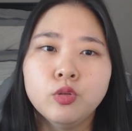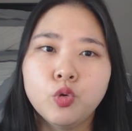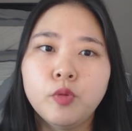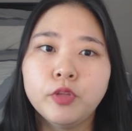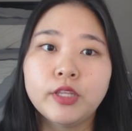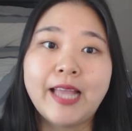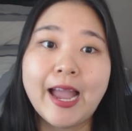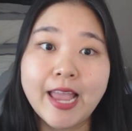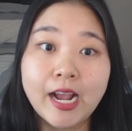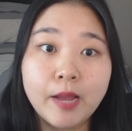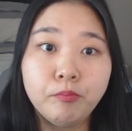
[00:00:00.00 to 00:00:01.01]
조금 더
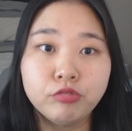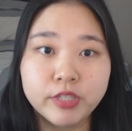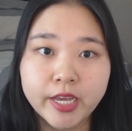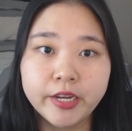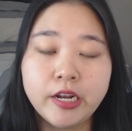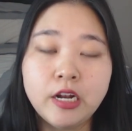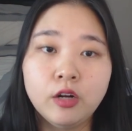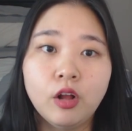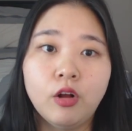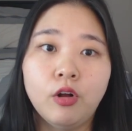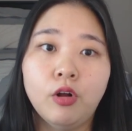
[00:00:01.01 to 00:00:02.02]
다양한 분야를
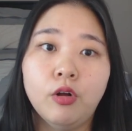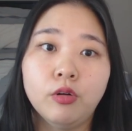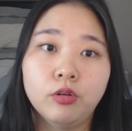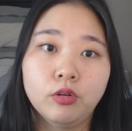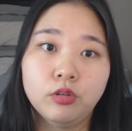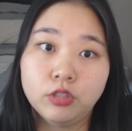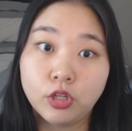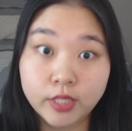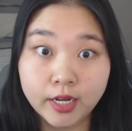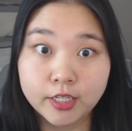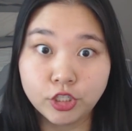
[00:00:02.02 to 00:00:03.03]
어,
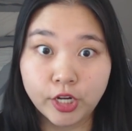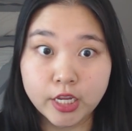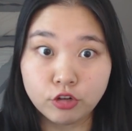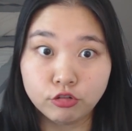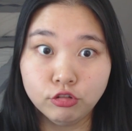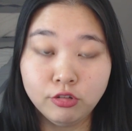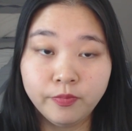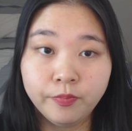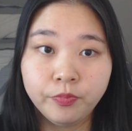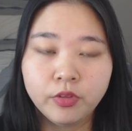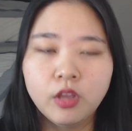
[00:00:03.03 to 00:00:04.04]
선택할 수가 있고
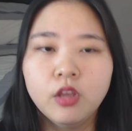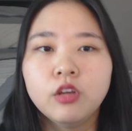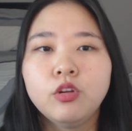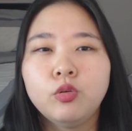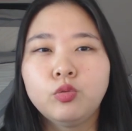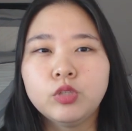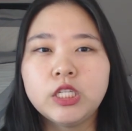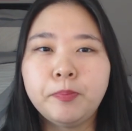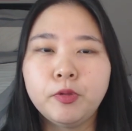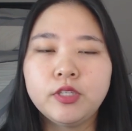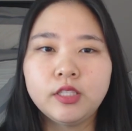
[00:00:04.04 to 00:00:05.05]
그리고 또
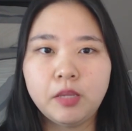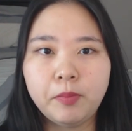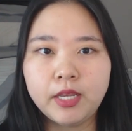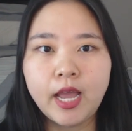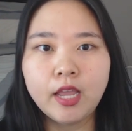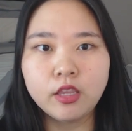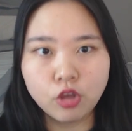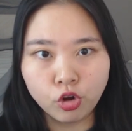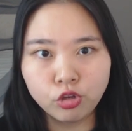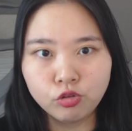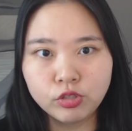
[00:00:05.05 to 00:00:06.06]
스포츠팀이나
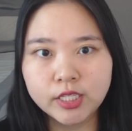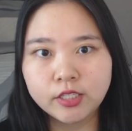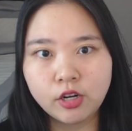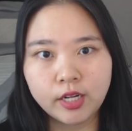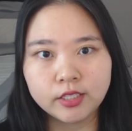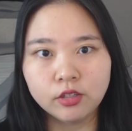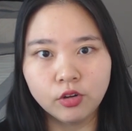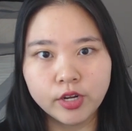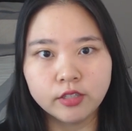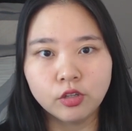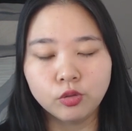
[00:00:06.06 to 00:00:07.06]
연구시설 같은
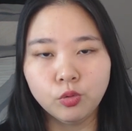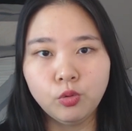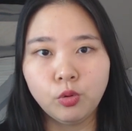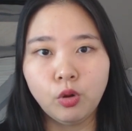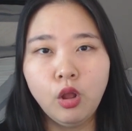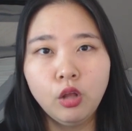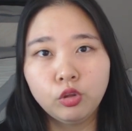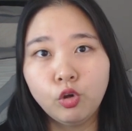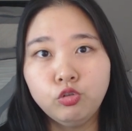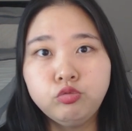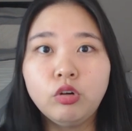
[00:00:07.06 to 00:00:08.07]
거에서도
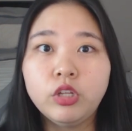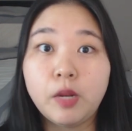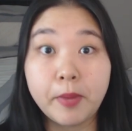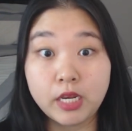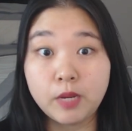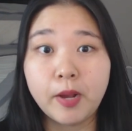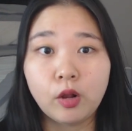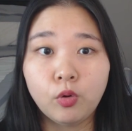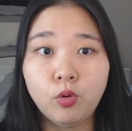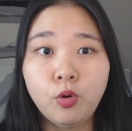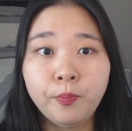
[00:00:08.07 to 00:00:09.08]
더 후원을 많이
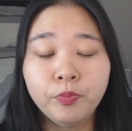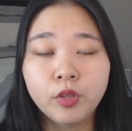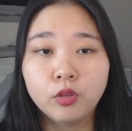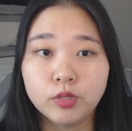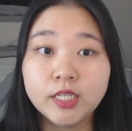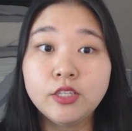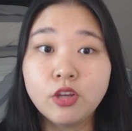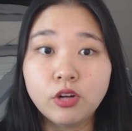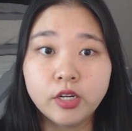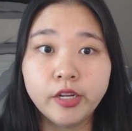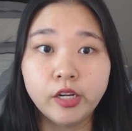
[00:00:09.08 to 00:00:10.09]
받고 또
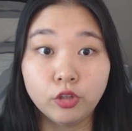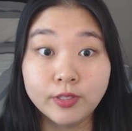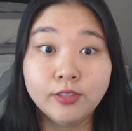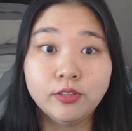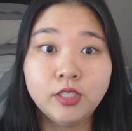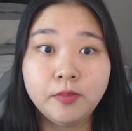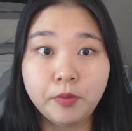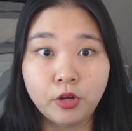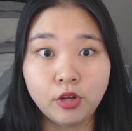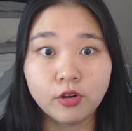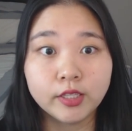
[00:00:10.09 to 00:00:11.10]
신경을 더 쓰는
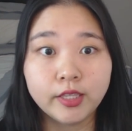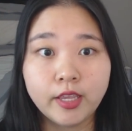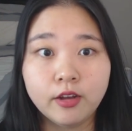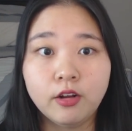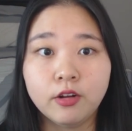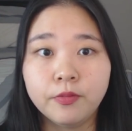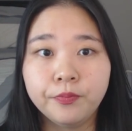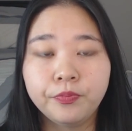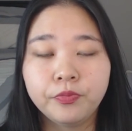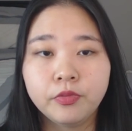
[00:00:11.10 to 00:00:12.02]
편인 것 같아요.